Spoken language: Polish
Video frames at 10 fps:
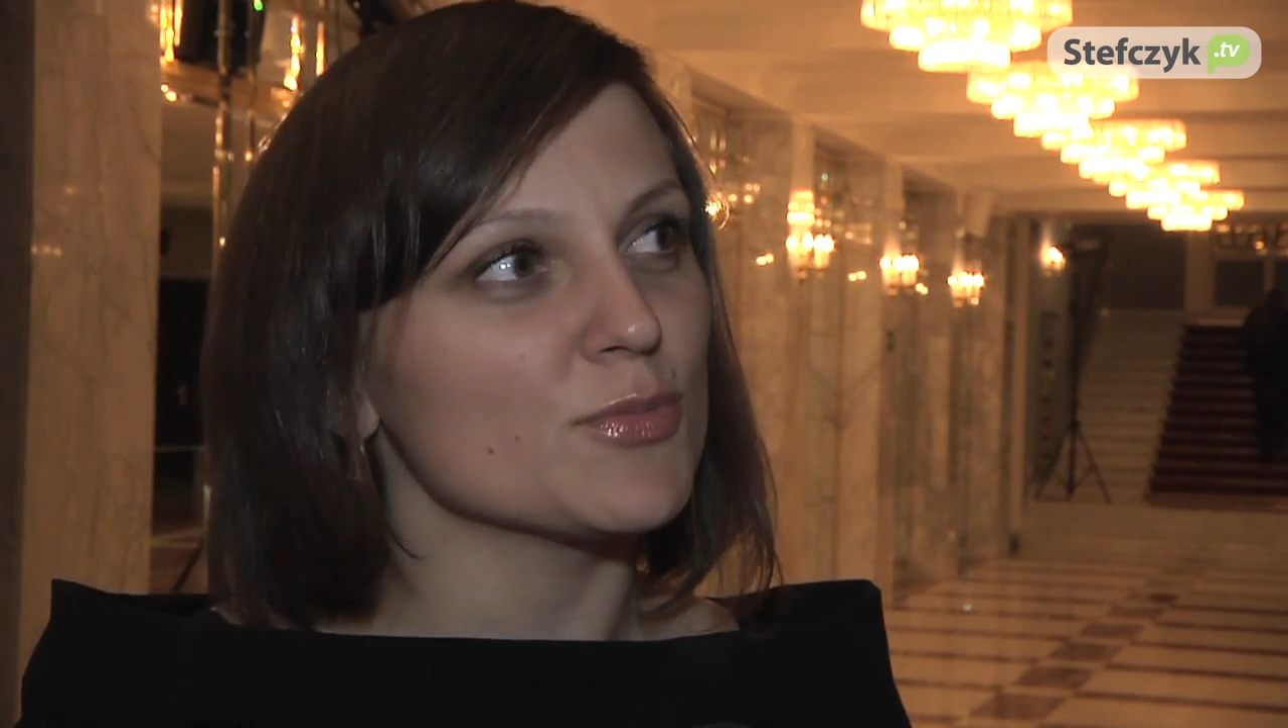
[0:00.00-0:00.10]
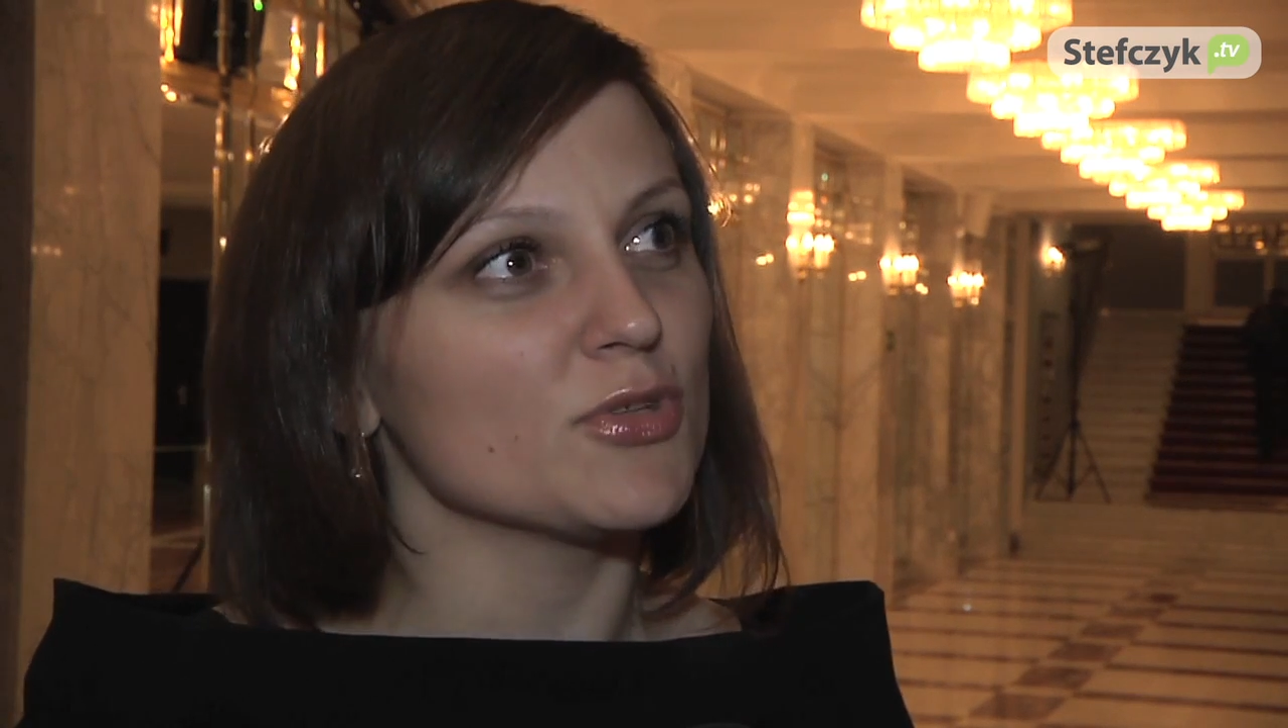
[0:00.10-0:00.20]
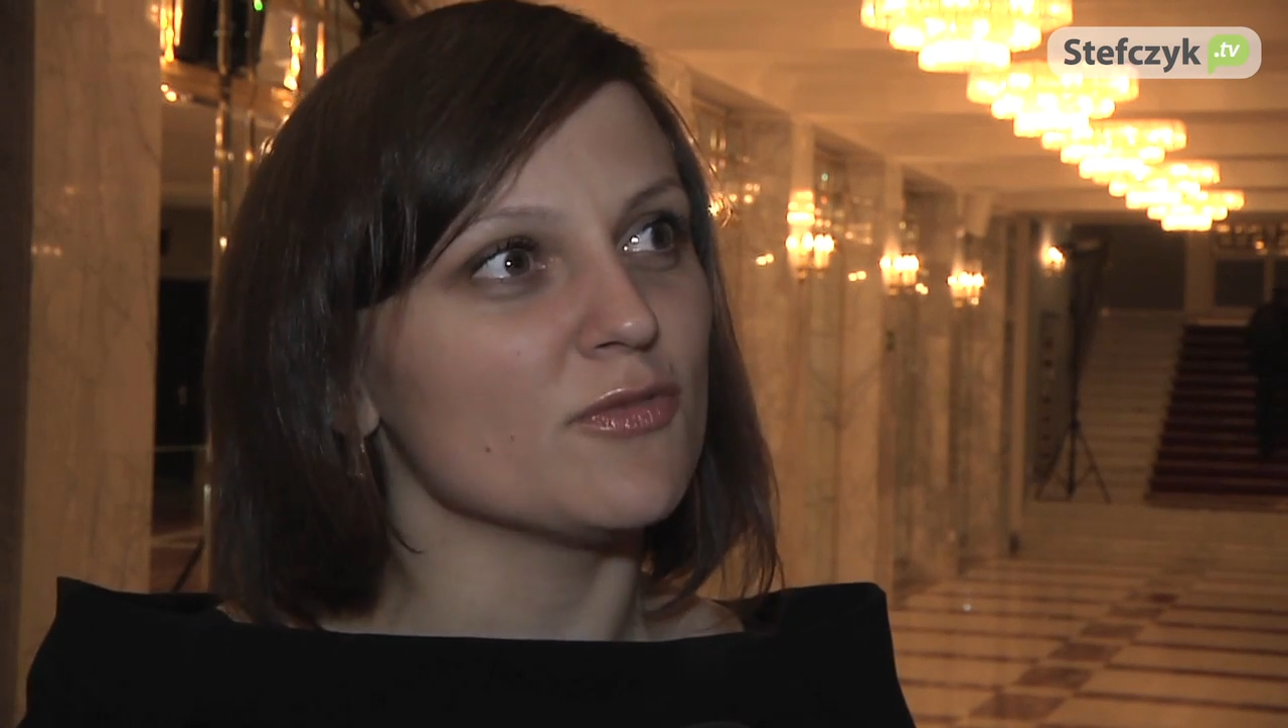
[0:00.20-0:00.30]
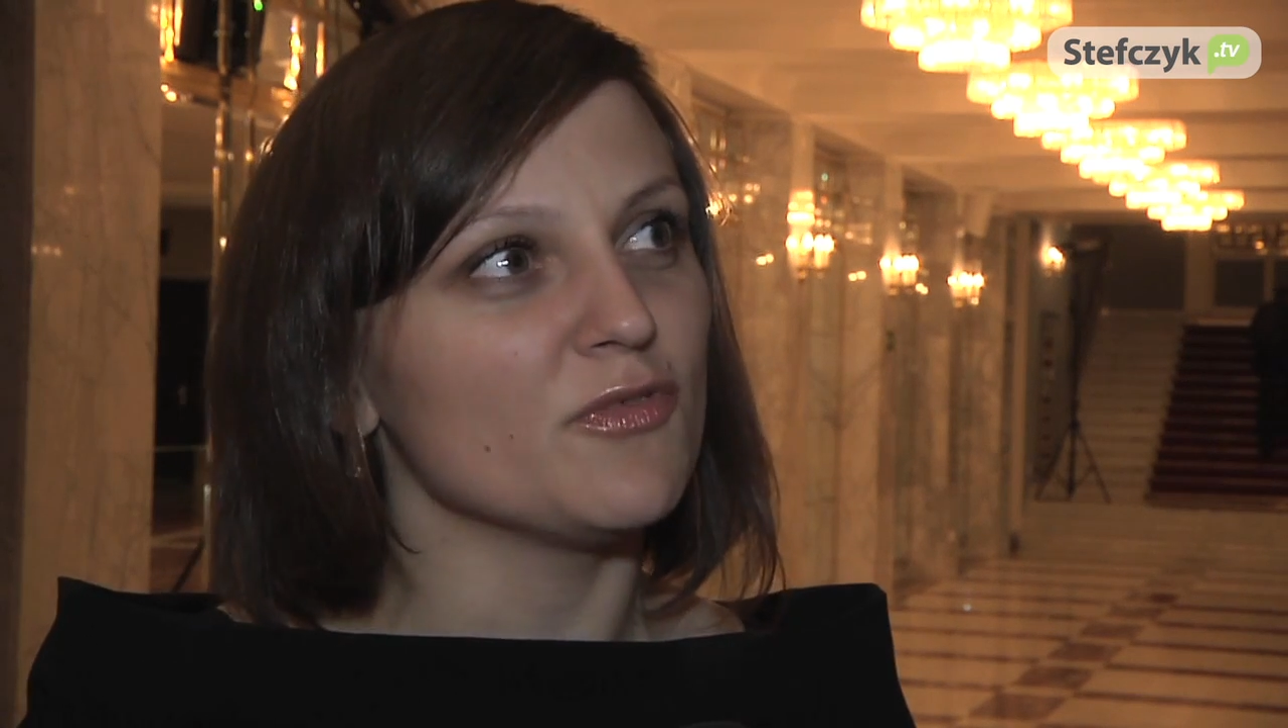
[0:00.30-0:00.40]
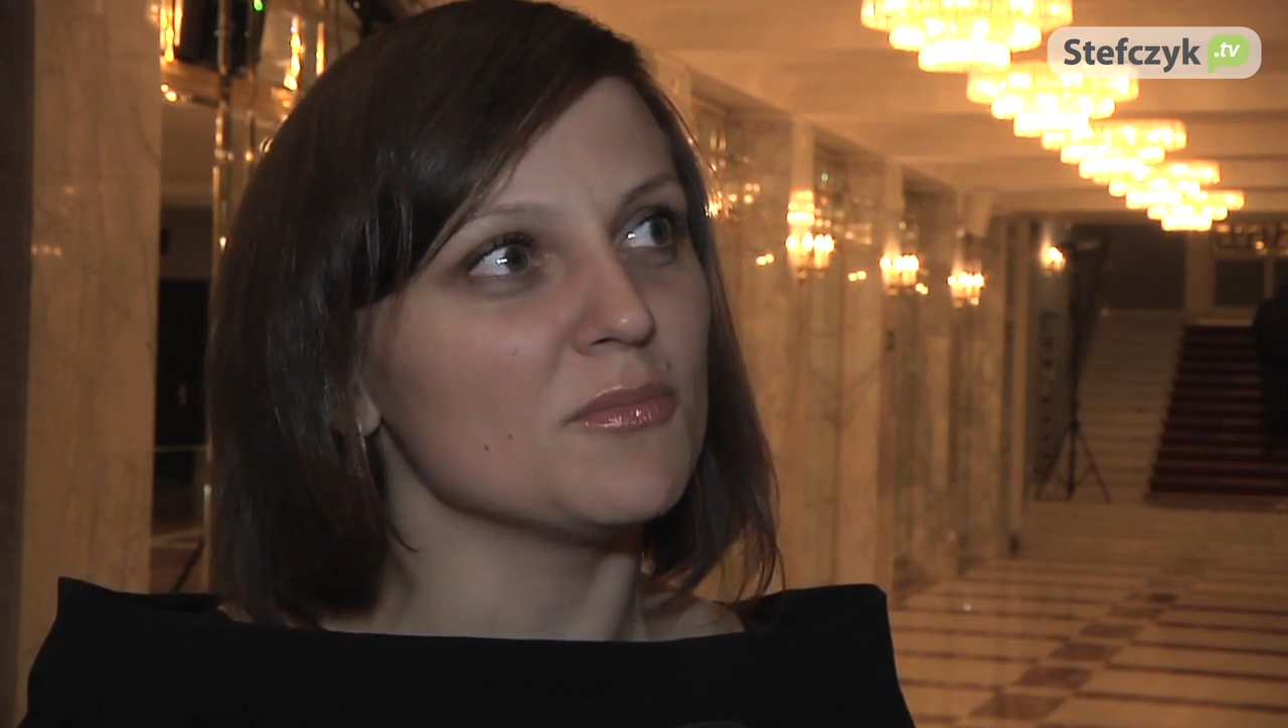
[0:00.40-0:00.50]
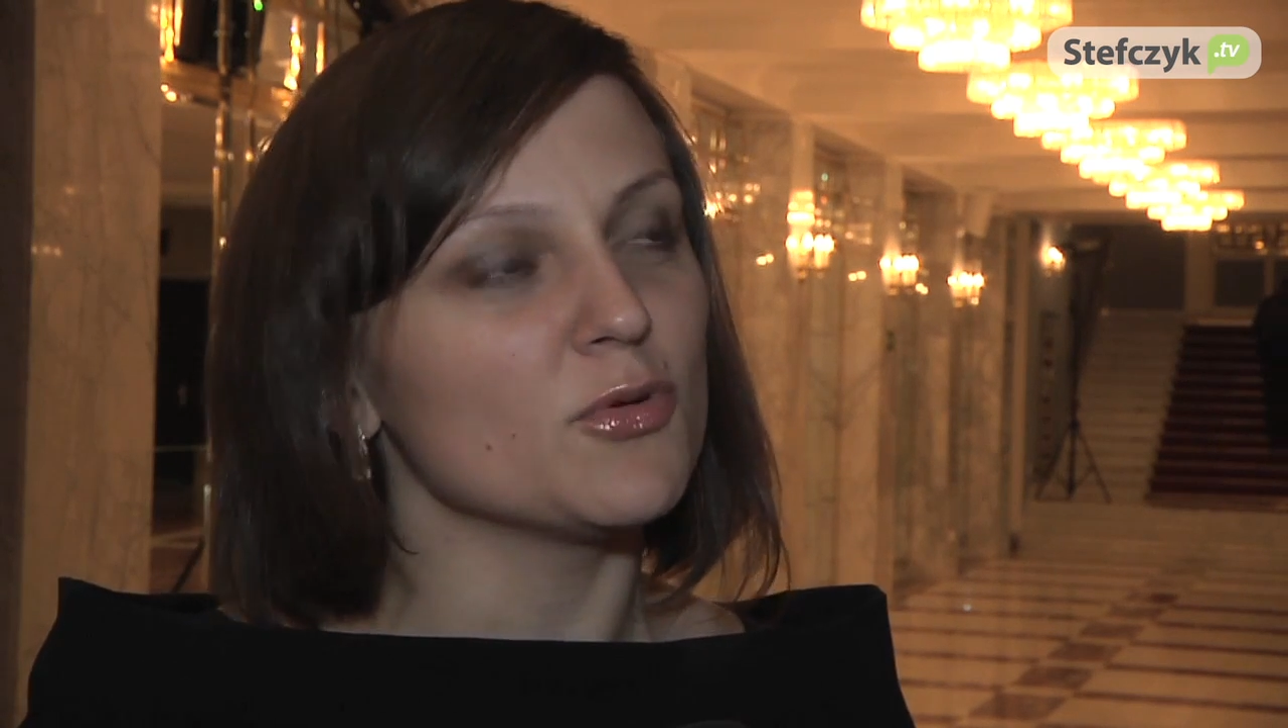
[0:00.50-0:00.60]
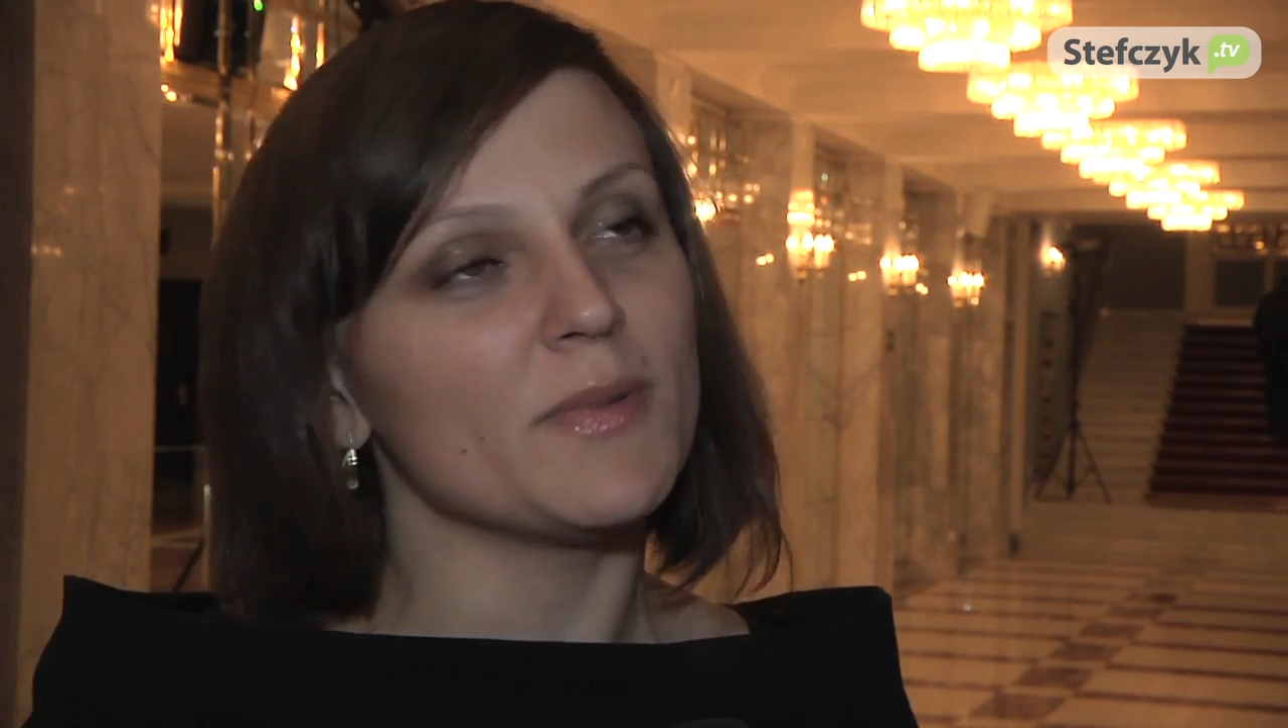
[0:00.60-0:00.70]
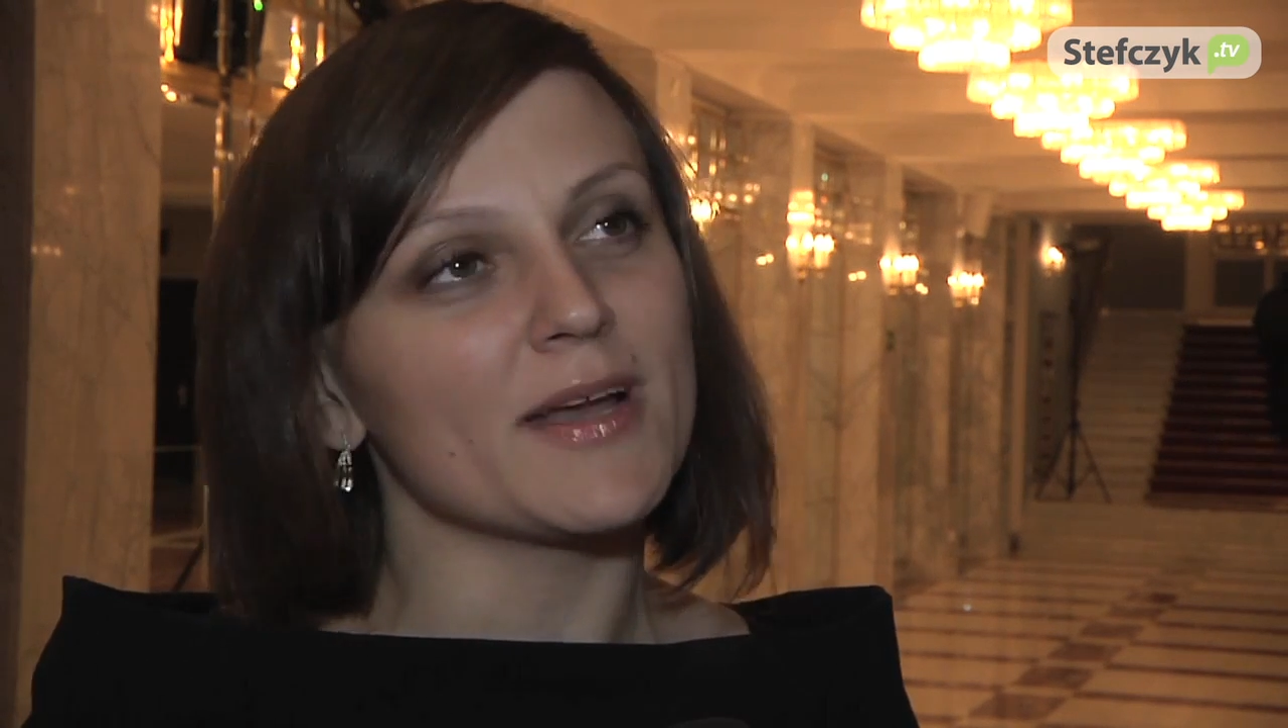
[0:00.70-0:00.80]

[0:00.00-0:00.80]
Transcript: żeby ten film był